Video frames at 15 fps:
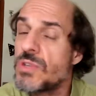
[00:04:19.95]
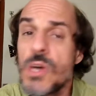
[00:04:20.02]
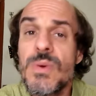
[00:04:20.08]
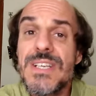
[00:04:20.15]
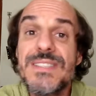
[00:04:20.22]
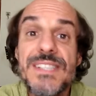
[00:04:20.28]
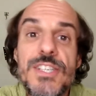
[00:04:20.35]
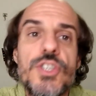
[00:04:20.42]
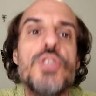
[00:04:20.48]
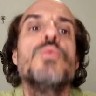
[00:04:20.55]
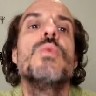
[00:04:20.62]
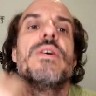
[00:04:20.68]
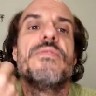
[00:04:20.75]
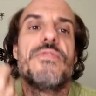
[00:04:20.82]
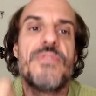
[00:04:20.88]
Não existe
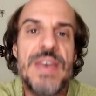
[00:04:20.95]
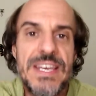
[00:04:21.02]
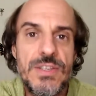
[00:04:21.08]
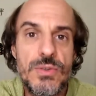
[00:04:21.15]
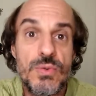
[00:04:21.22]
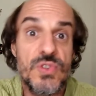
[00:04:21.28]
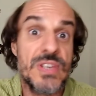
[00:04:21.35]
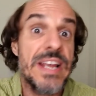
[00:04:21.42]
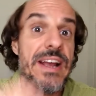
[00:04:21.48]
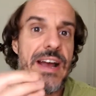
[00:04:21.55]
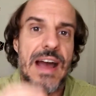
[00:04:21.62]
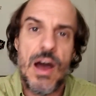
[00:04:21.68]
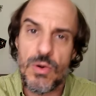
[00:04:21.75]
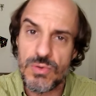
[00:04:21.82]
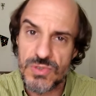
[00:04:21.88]
um efeito sem
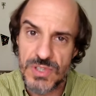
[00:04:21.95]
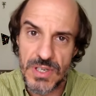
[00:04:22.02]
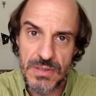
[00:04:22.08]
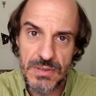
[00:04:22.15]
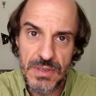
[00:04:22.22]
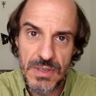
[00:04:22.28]
causa.